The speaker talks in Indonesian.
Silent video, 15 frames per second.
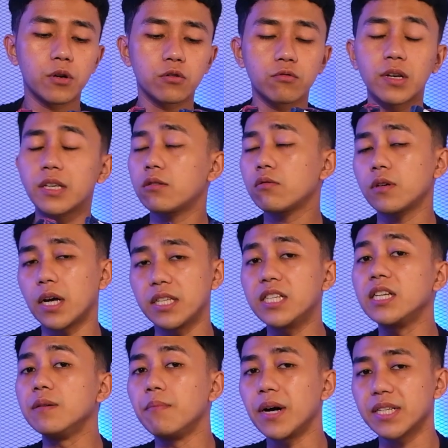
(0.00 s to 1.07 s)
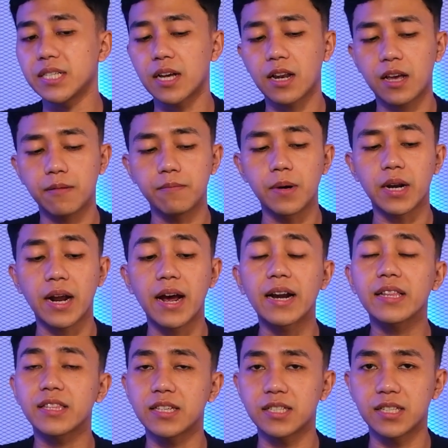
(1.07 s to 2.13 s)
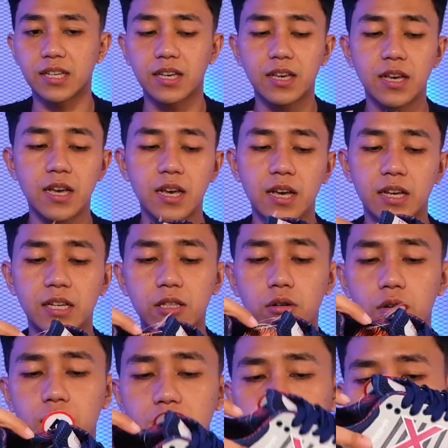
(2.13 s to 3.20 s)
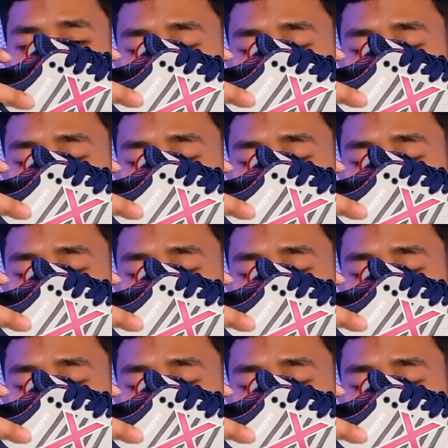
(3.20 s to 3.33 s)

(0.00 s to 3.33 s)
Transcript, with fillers: menurut gue itu nggak jadi masalah berarti sih gitu ini